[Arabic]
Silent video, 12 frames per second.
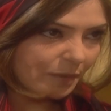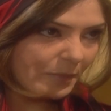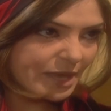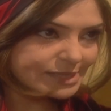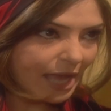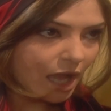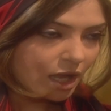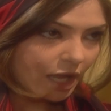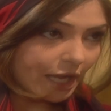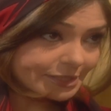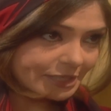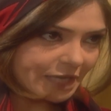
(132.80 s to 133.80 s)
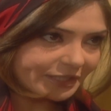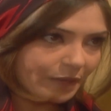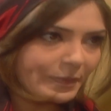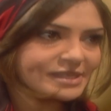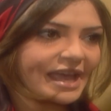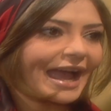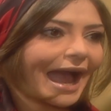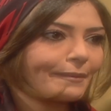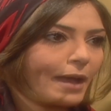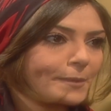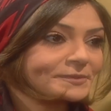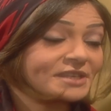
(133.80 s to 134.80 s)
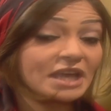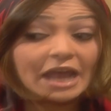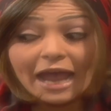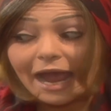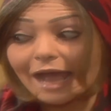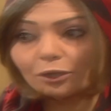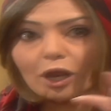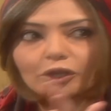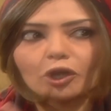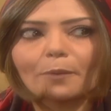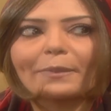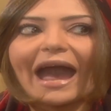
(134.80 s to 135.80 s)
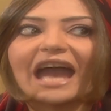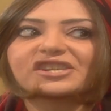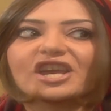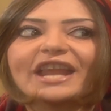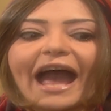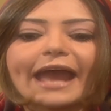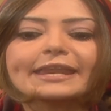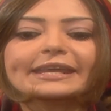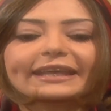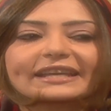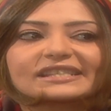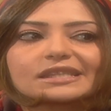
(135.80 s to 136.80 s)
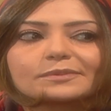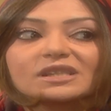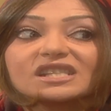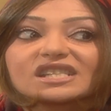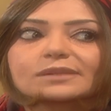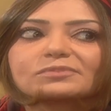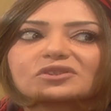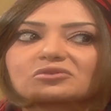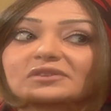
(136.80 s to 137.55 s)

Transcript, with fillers: تلميذه انت اللي تلميذه يا حبيبتي قالوا لي امي حيشاني عنك كان زماني قسمتك